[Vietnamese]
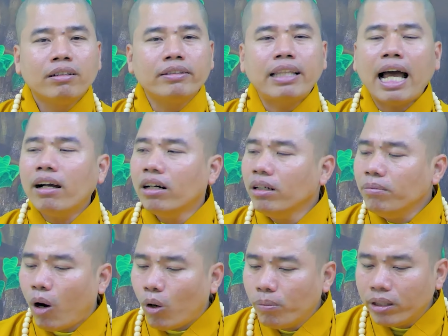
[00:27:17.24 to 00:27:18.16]
người ta
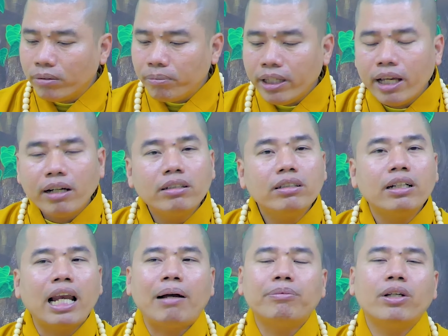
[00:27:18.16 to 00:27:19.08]
ngưỡng mộ mình bây giờ
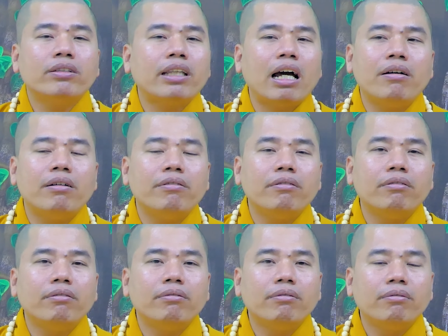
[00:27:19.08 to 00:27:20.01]
làm cho người ta
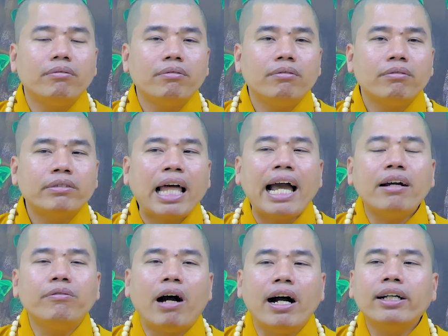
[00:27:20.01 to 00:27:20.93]

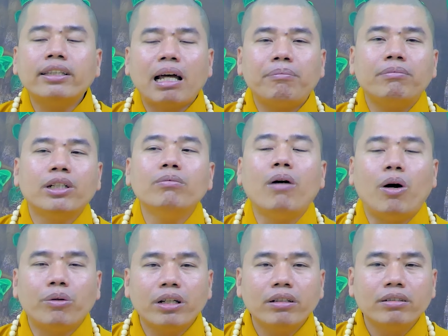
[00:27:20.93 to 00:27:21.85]
tan vỡ cái tâm ngưỡng
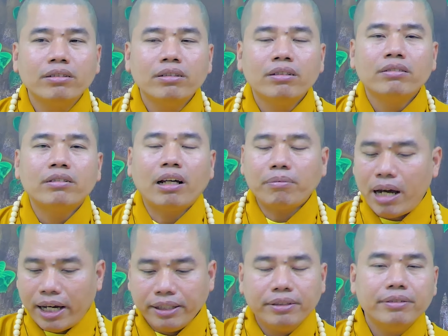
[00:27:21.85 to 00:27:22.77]
mộ đó thất
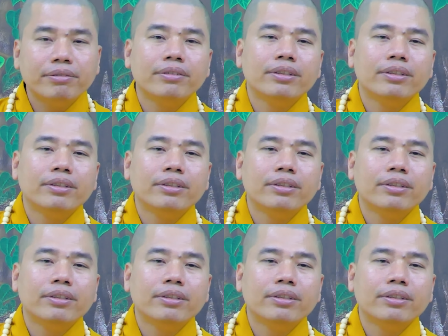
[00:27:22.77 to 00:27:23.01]
bại